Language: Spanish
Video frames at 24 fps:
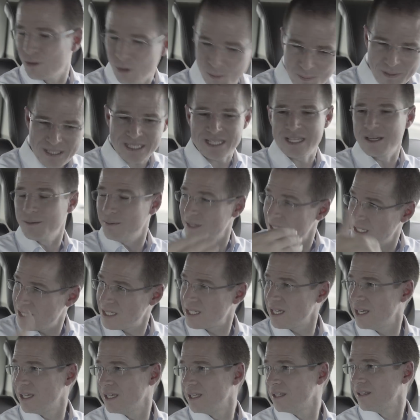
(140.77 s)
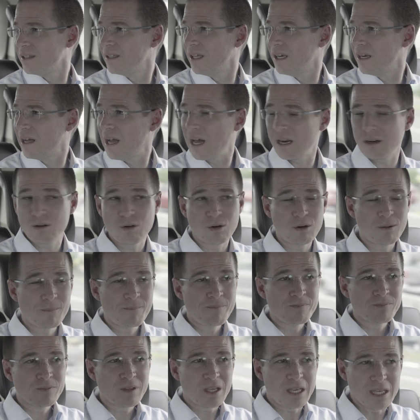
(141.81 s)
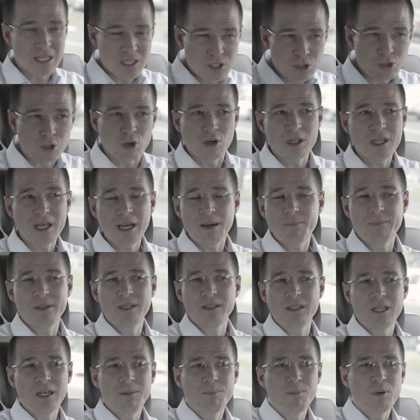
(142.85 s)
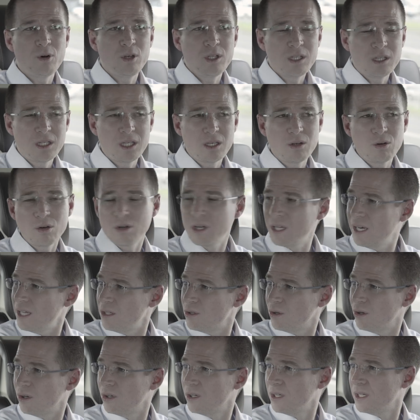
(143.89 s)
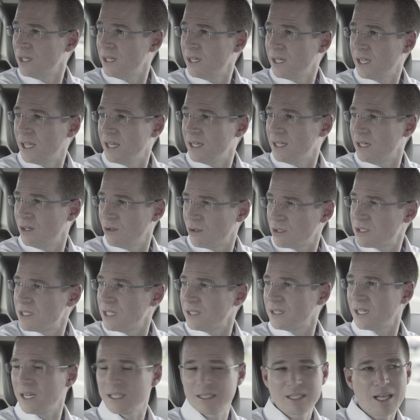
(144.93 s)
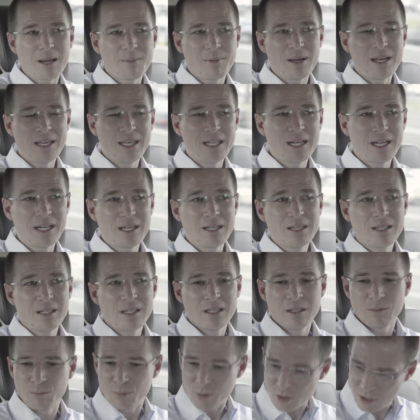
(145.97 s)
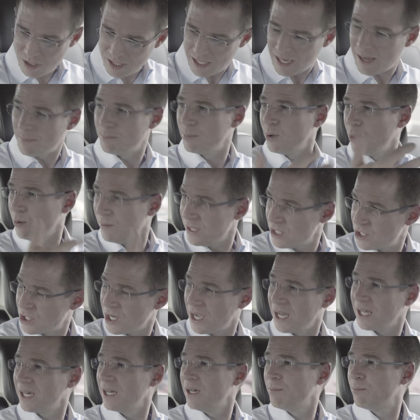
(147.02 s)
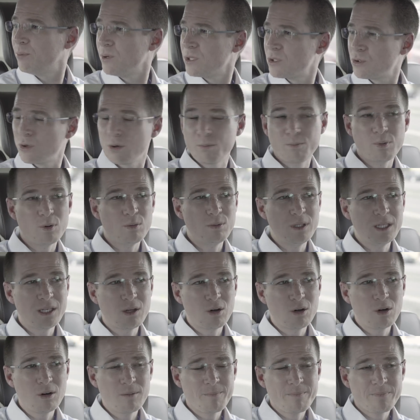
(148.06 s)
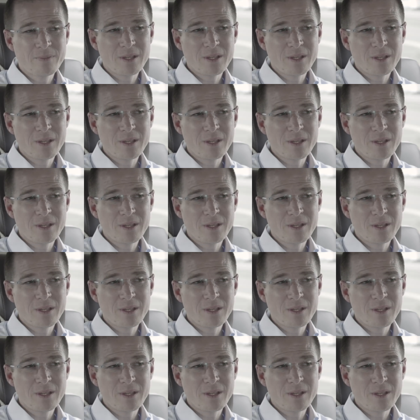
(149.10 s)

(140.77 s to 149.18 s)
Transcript: no para servirse del cargo históricamente el político creyó que de lo que se trataba era pues de aprovechar el puesto público